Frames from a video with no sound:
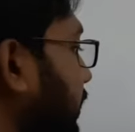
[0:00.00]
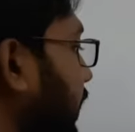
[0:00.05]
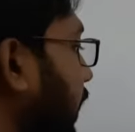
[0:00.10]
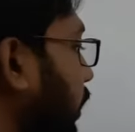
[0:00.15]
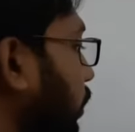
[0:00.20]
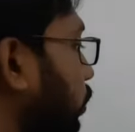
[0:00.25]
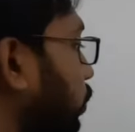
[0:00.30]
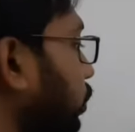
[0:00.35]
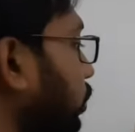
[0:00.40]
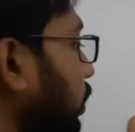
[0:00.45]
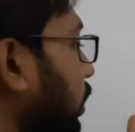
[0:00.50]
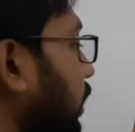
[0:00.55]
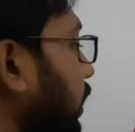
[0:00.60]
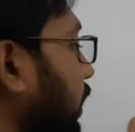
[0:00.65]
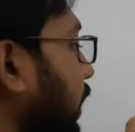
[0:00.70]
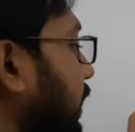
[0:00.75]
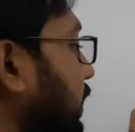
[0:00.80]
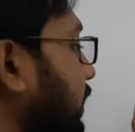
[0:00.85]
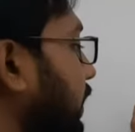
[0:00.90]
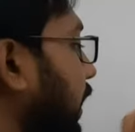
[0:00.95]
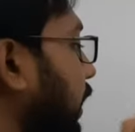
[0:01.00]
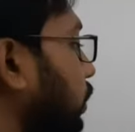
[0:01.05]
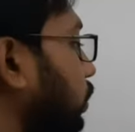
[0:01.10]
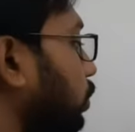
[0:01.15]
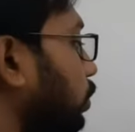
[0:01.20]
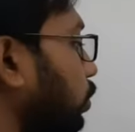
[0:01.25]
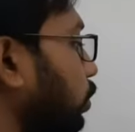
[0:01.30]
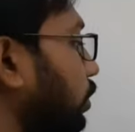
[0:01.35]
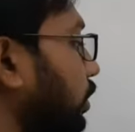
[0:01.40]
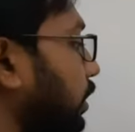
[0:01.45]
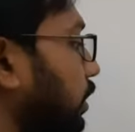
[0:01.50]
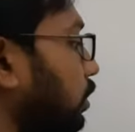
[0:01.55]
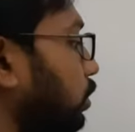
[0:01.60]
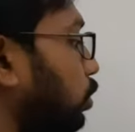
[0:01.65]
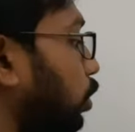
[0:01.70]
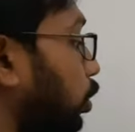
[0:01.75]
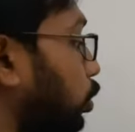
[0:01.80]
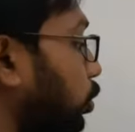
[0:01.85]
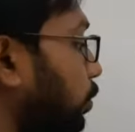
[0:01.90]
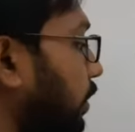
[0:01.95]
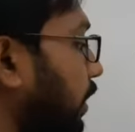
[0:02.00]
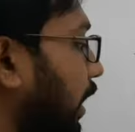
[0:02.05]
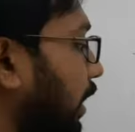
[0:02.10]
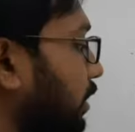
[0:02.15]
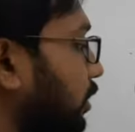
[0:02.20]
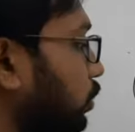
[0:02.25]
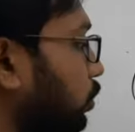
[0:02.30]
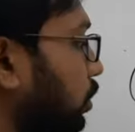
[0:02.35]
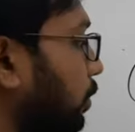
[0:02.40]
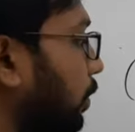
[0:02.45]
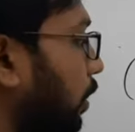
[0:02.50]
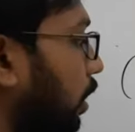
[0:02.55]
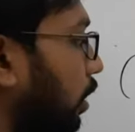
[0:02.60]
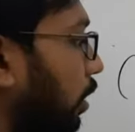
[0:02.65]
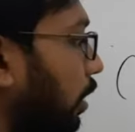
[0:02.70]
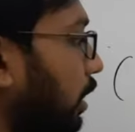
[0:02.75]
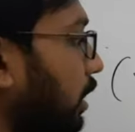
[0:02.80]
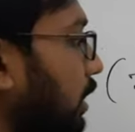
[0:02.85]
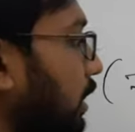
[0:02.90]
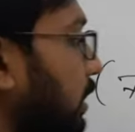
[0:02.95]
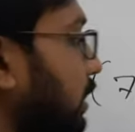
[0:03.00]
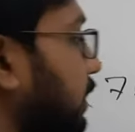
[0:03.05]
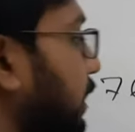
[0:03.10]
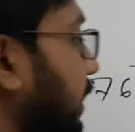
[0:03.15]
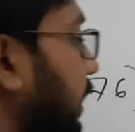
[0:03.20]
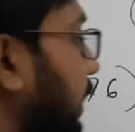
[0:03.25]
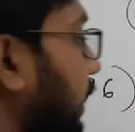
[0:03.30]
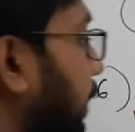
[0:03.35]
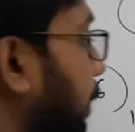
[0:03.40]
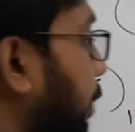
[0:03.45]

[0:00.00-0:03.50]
ছিয়াত্তর এই ছিয়াত্তর দশমিকে আছে যদি বলা হয় যে এটাকে